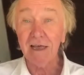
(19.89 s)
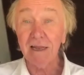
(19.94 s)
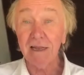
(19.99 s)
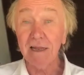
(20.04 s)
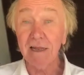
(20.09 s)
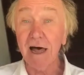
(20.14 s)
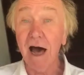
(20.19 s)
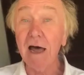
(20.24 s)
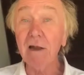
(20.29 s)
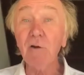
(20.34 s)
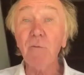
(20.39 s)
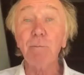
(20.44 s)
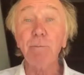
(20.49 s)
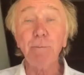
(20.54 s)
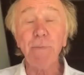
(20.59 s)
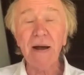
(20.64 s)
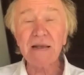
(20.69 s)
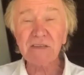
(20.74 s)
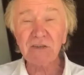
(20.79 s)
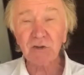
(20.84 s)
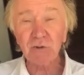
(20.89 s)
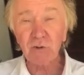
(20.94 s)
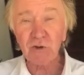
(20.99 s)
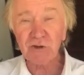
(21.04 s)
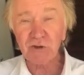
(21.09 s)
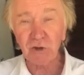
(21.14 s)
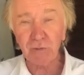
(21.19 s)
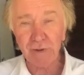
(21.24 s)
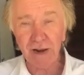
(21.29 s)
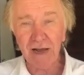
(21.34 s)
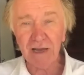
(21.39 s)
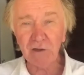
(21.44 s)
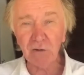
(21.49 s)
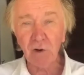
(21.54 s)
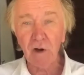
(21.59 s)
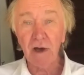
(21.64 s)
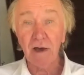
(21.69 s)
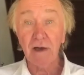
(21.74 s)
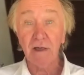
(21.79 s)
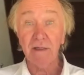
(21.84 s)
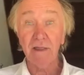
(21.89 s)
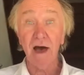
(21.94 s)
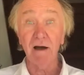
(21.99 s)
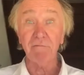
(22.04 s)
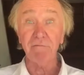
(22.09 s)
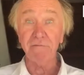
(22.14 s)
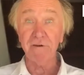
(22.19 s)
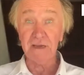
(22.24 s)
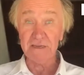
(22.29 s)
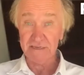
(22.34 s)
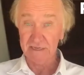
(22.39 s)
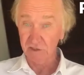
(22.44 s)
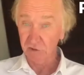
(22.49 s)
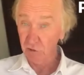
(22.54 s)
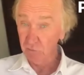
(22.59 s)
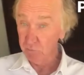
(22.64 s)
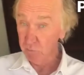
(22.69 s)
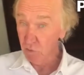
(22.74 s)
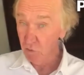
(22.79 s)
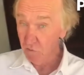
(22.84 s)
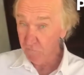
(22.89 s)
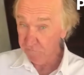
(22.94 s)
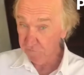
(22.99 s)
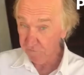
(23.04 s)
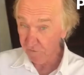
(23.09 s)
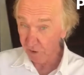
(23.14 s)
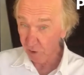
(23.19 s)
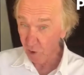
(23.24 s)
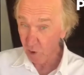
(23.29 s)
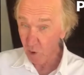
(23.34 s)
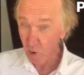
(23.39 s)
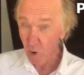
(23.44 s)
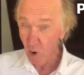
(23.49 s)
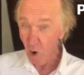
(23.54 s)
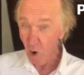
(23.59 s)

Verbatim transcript: lá no Passo do Sobrado, na festa do Búfalo.